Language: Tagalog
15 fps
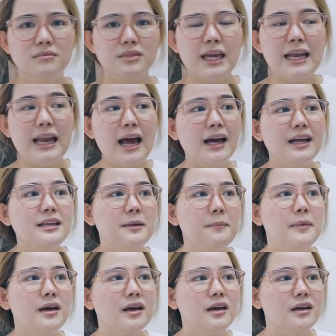kailangan niya
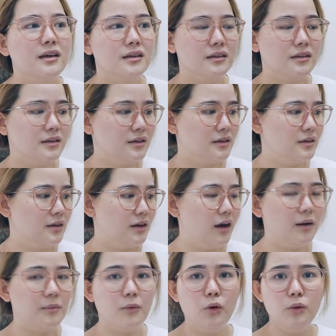mag um,